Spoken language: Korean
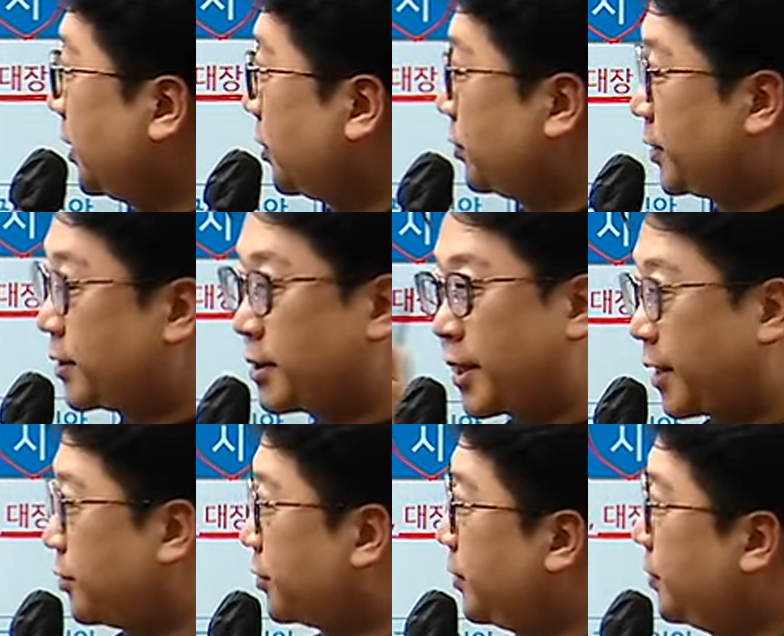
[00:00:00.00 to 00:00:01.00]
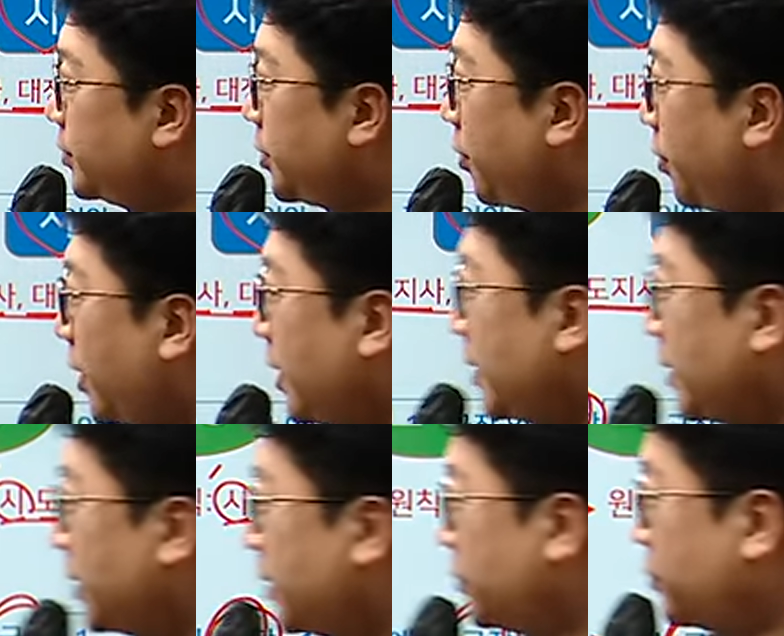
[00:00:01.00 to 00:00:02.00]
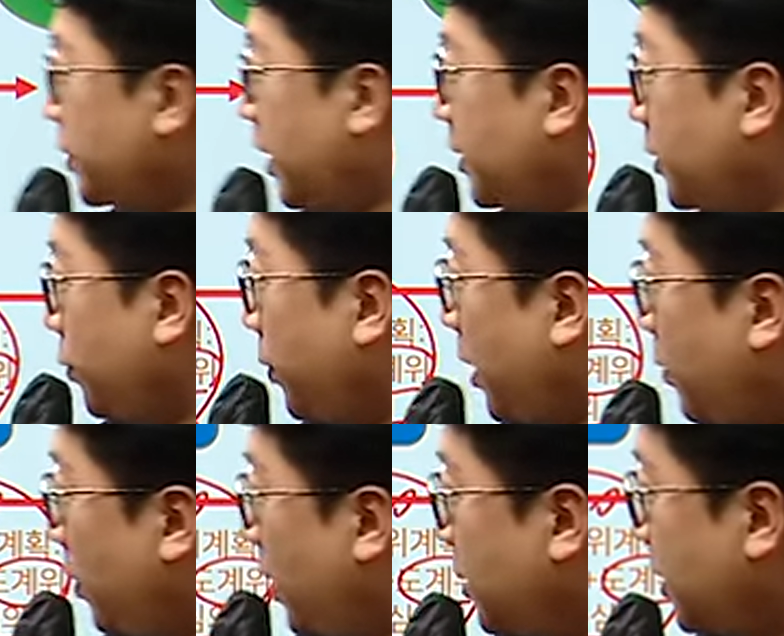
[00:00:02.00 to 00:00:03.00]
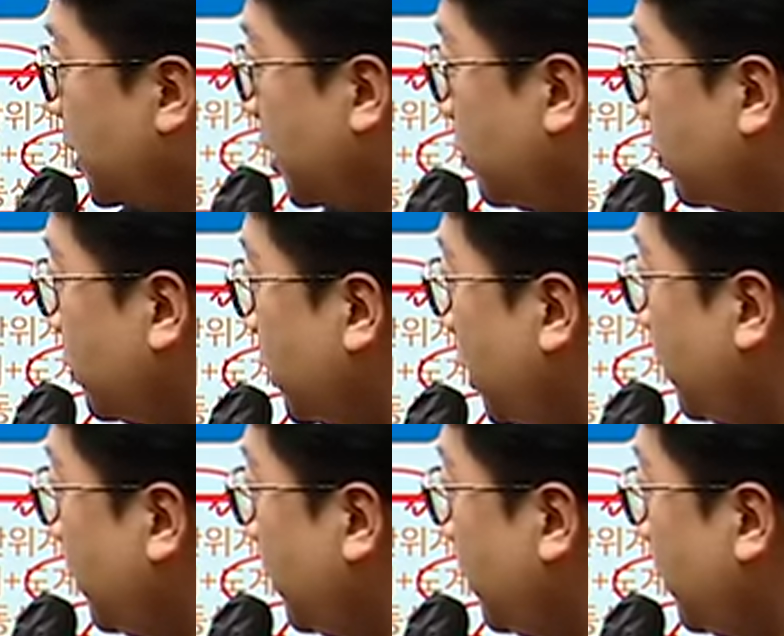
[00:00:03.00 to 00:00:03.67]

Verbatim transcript: 그리고 최근에 개정되면서 지구 단위 원래 시장 군수가